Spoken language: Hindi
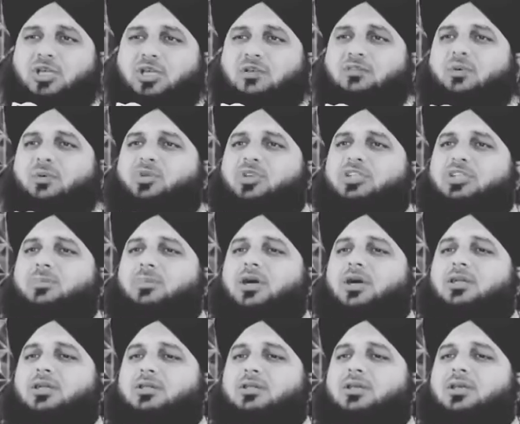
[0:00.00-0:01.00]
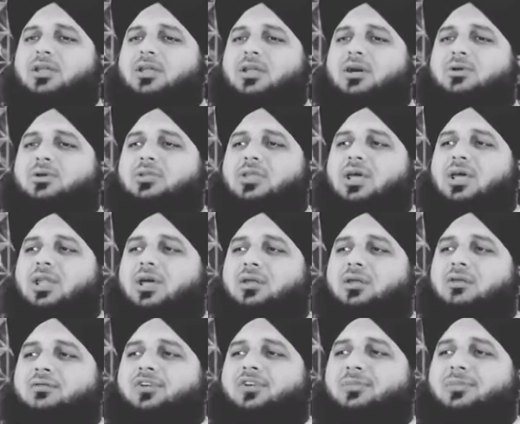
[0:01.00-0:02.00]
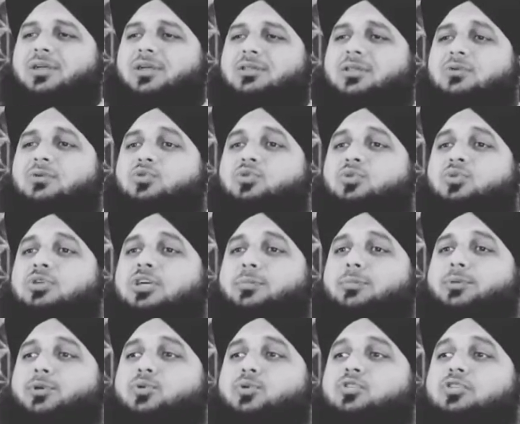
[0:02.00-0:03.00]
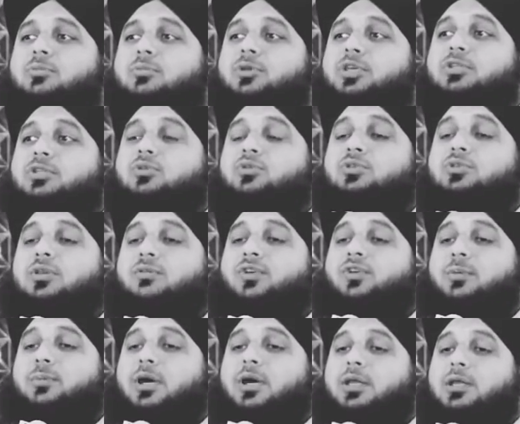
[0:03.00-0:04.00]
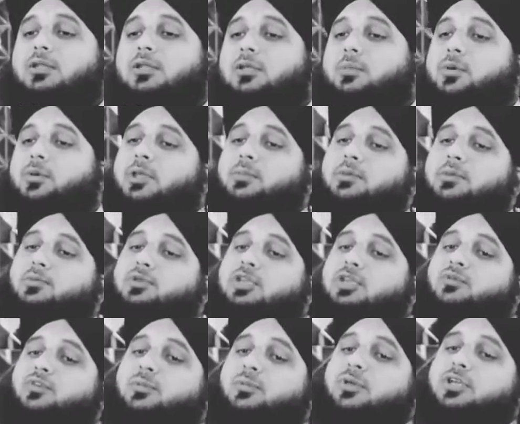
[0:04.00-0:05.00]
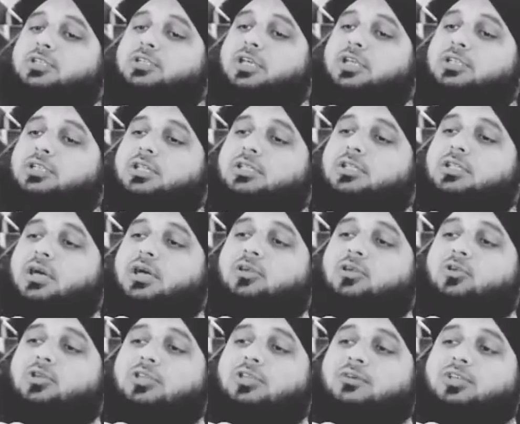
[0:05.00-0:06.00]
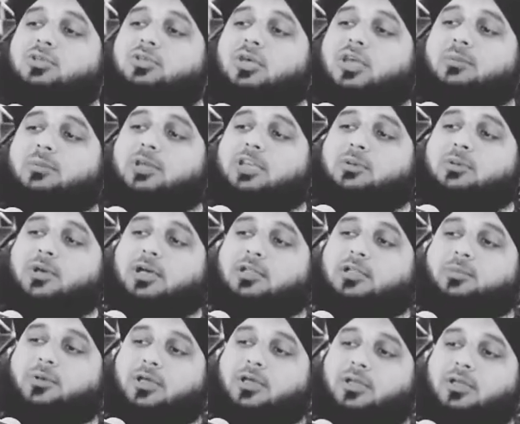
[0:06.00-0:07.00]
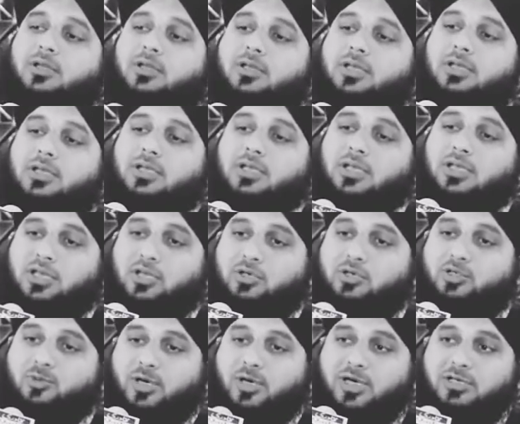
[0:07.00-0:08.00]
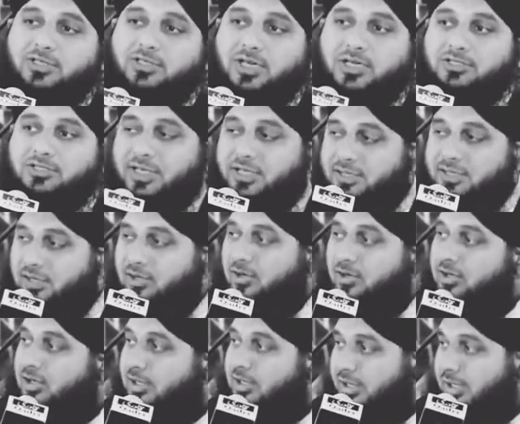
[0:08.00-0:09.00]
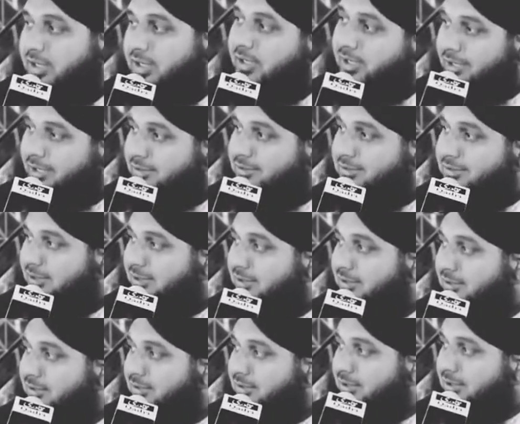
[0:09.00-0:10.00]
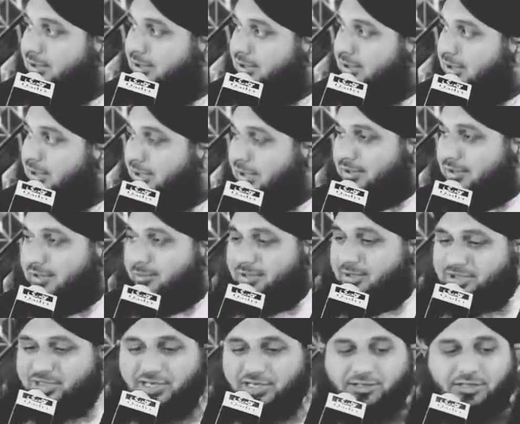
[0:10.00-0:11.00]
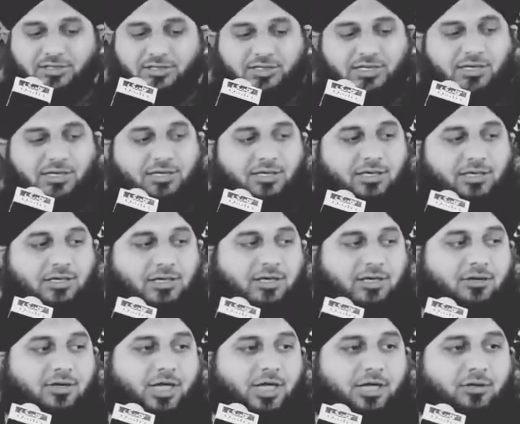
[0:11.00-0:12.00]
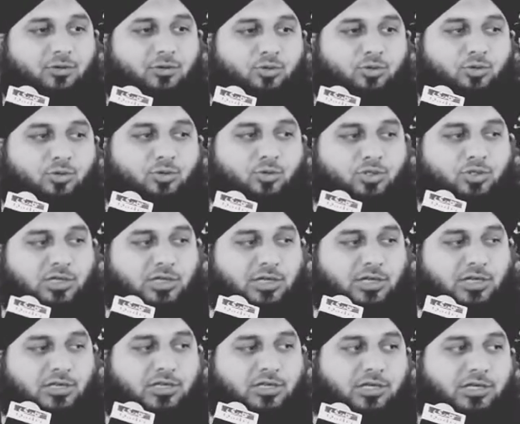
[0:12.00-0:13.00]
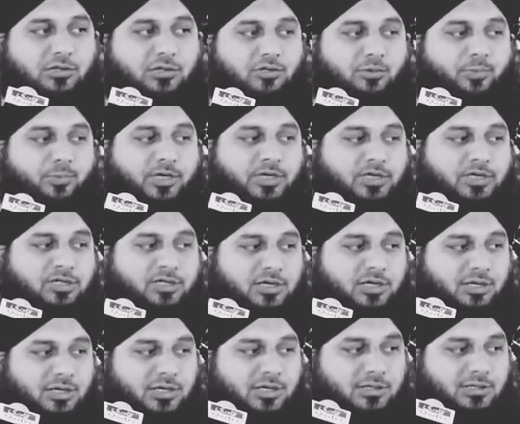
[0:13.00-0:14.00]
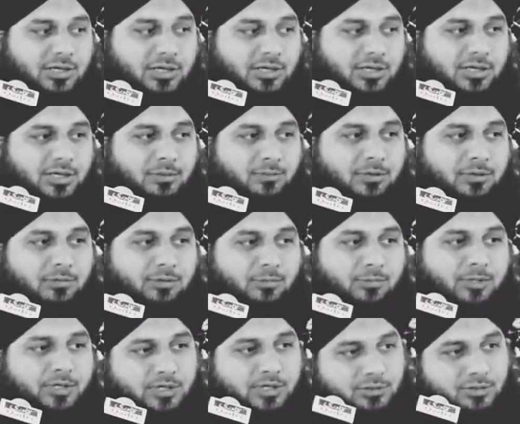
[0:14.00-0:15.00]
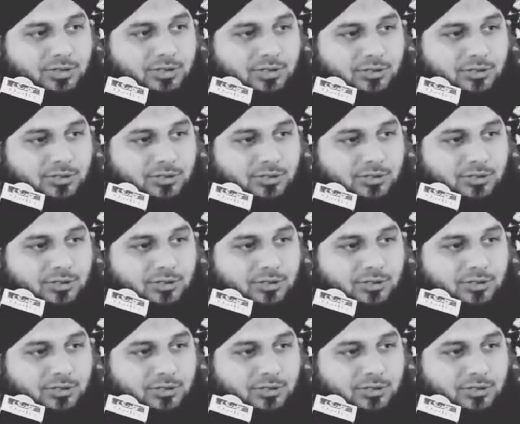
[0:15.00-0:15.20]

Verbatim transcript: रफा बिन यमान रदी अल्लाह तु फरमाते हजूर कपड़ों समेत गुसल फरमा रहे थे फिर भी मुझे फरमाया चादर तान लो तो है मेरी बात पर ये नौजवान ज़रा ज़्यादा गौर करें क्या अर्ज़ कर रहा कहते मैं चादर तान के खड़ा हो गया हुजूर गुसल करने लगे तो पानी ठंडा था गर्मी भी बड़ी थी